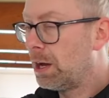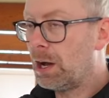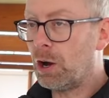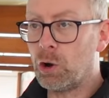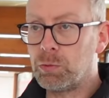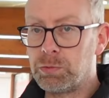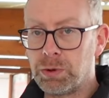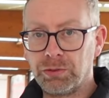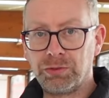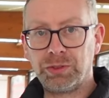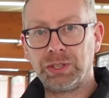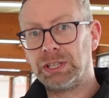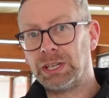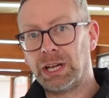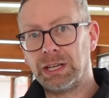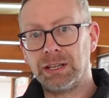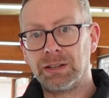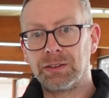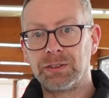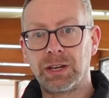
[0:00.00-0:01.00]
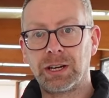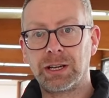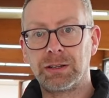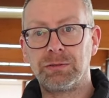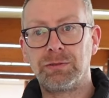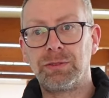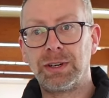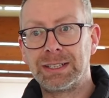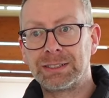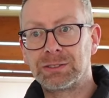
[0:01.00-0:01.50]
auch bei vielen anderen Sachen
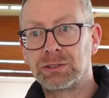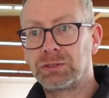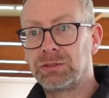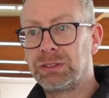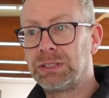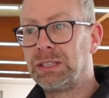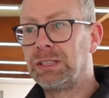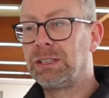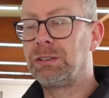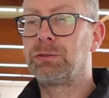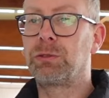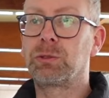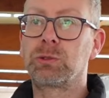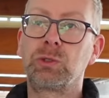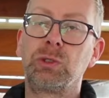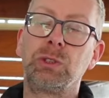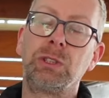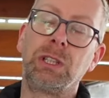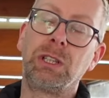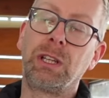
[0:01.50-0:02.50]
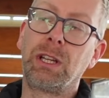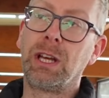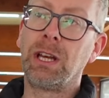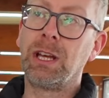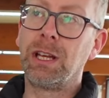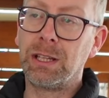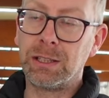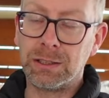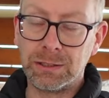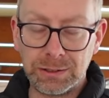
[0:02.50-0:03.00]
im Fahrzeug, wenn die nicht funktionieren,
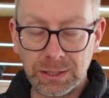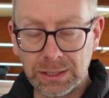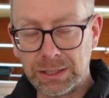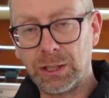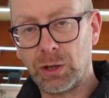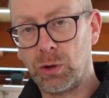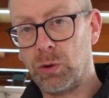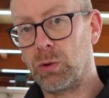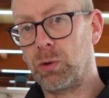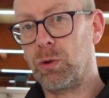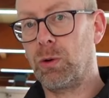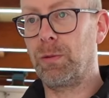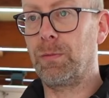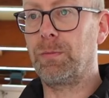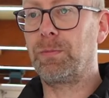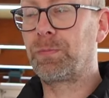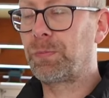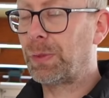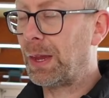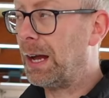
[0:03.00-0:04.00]
Sicherung gucken.